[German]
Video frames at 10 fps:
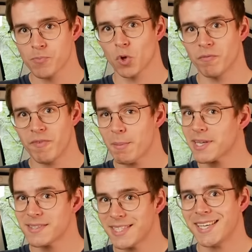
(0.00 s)
Und wenn man
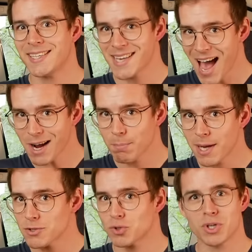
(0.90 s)
das nicht jeden Tag
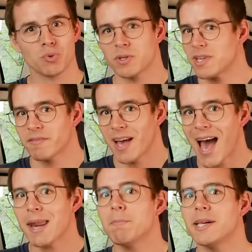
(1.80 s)
macht, sondern nur, sagen wir,
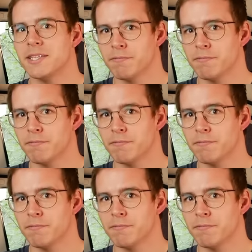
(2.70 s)
einmal die